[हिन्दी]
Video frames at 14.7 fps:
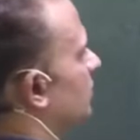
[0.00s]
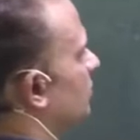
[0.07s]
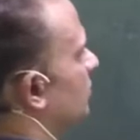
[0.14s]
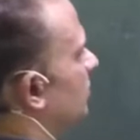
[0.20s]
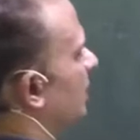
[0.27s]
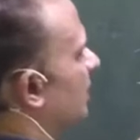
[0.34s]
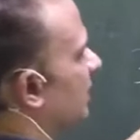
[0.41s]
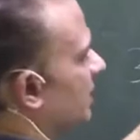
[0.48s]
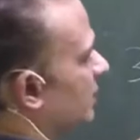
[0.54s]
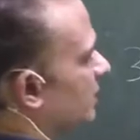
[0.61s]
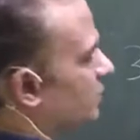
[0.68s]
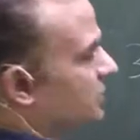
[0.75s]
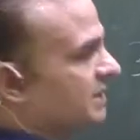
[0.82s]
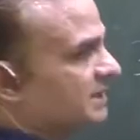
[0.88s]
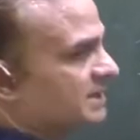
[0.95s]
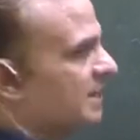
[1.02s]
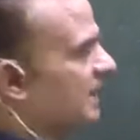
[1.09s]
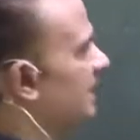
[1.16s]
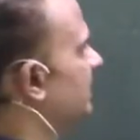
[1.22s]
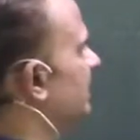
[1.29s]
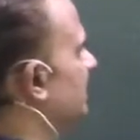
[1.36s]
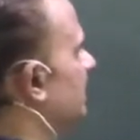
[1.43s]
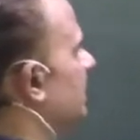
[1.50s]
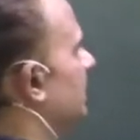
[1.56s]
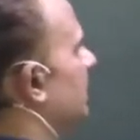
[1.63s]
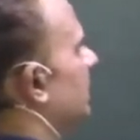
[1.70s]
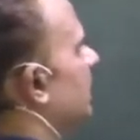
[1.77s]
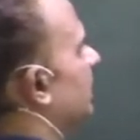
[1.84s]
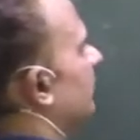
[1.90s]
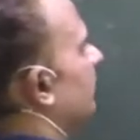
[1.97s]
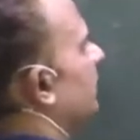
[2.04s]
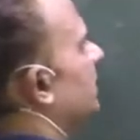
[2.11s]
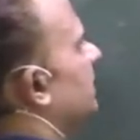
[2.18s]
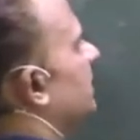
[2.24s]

टू हंड्रेड कुछ ऐसा आया था फिर